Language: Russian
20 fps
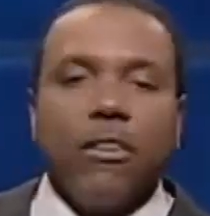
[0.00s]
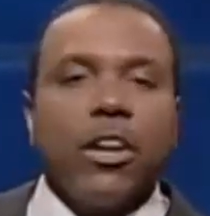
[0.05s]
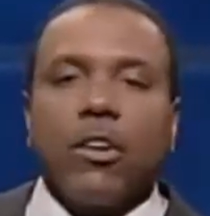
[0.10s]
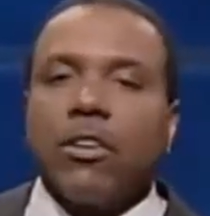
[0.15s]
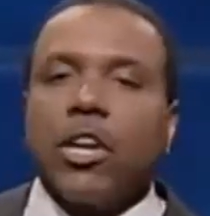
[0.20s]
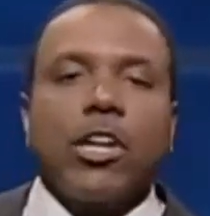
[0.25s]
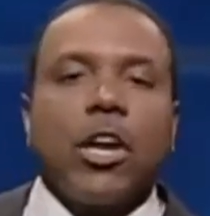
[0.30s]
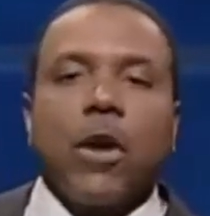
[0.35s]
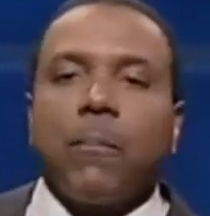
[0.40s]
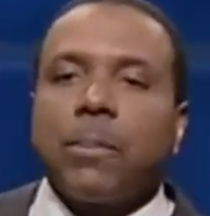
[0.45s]

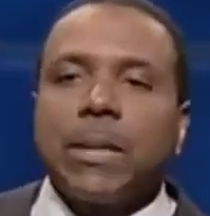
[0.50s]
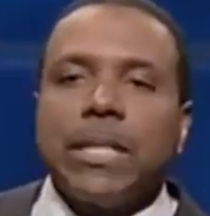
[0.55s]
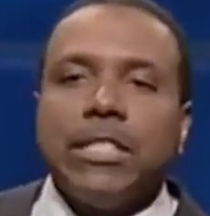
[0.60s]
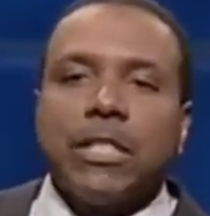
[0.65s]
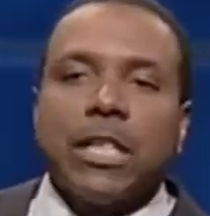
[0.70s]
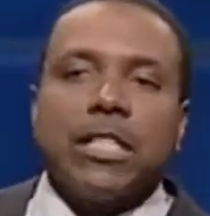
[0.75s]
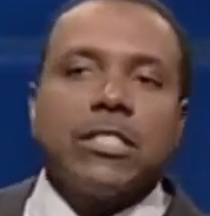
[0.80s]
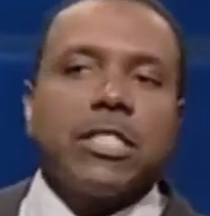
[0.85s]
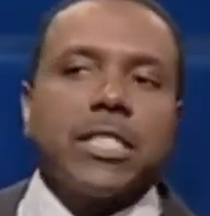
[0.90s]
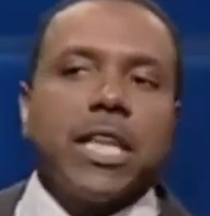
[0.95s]
Подождите,
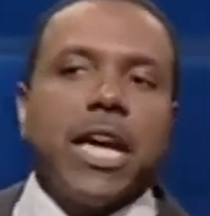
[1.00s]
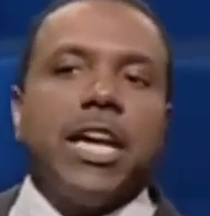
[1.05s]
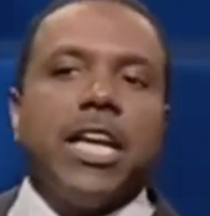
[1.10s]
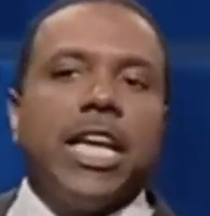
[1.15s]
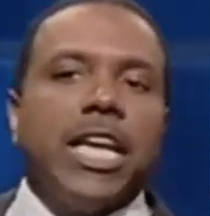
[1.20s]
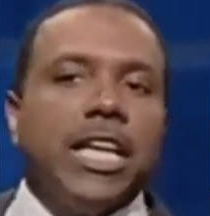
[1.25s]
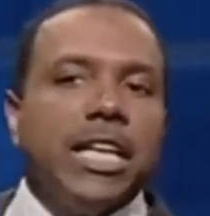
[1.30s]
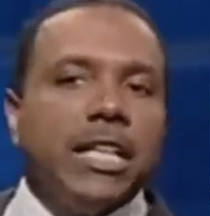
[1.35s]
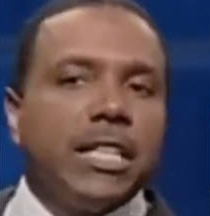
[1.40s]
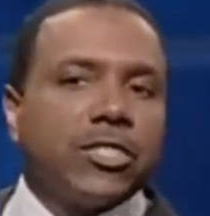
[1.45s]
подождите.
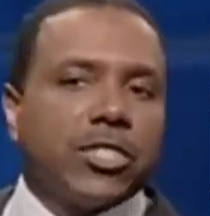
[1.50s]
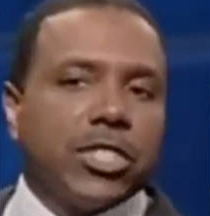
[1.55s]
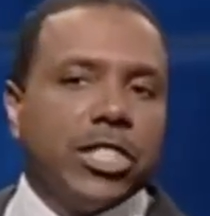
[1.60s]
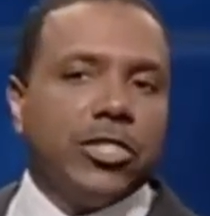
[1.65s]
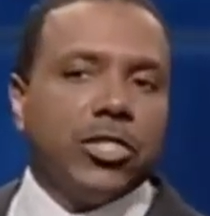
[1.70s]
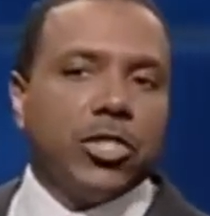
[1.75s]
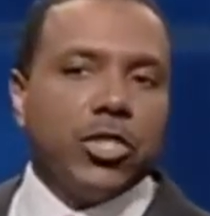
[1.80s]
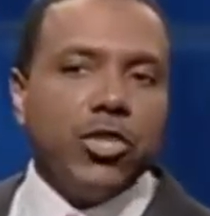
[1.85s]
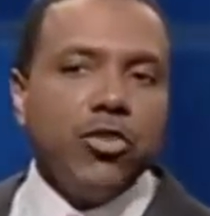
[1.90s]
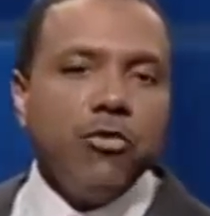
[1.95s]
Так
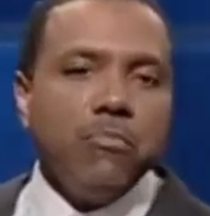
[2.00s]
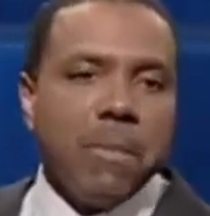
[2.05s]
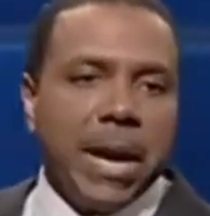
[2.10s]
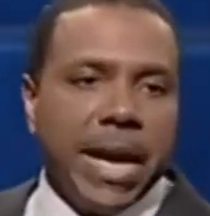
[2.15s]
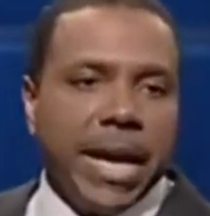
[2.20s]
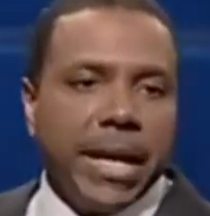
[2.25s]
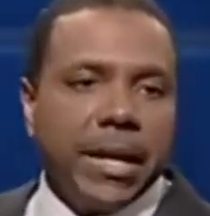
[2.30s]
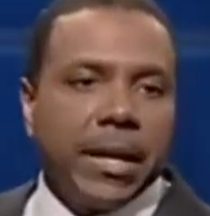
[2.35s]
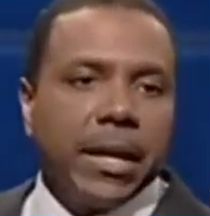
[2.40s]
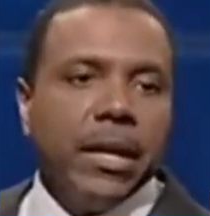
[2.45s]
что, значит,
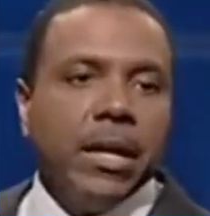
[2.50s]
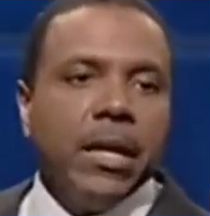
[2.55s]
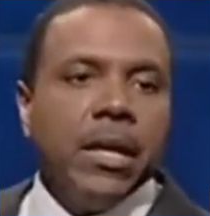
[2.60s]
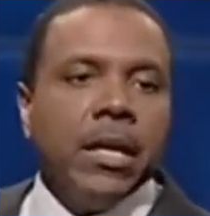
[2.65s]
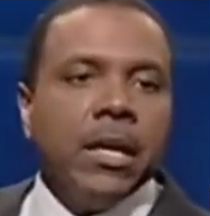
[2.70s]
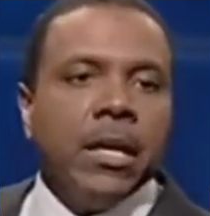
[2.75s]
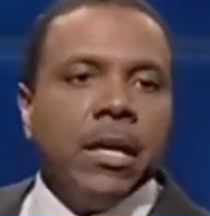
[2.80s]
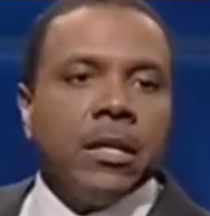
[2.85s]
я могу...